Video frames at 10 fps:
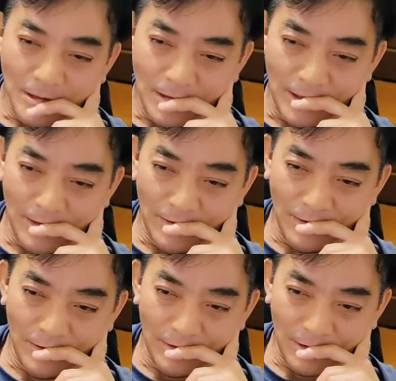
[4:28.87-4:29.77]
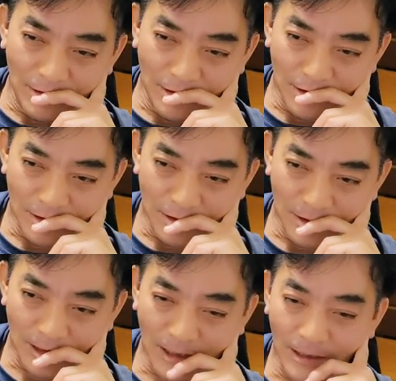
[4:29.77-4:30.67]
あの
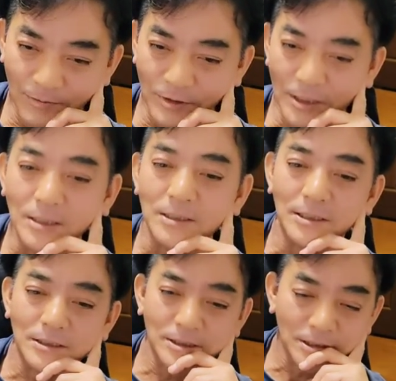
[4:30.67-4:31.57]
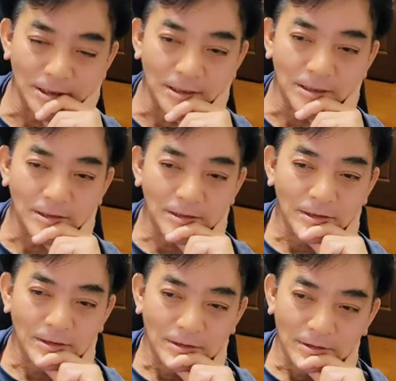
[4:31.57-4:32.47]
体も元気やし、
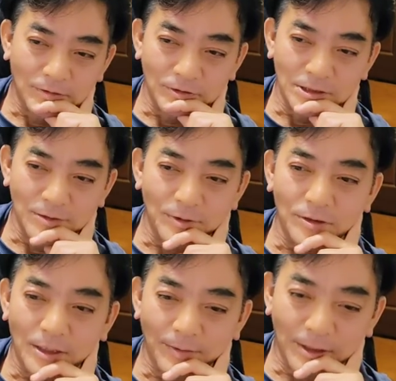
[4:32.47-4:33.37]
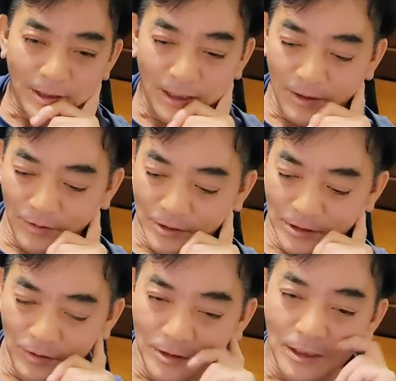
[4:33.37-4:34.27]
美味しいもの食べて、美味し
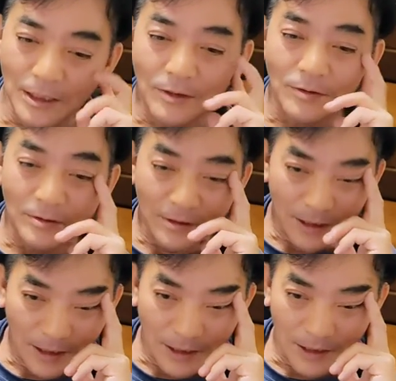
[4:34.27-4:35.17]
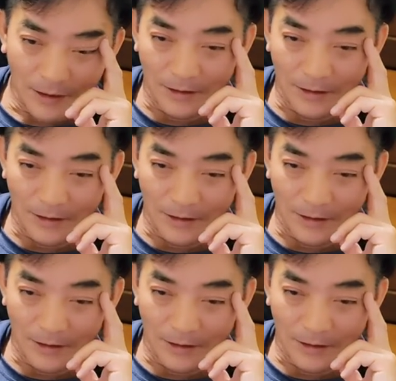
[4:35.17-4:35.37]
いお酒飲んで、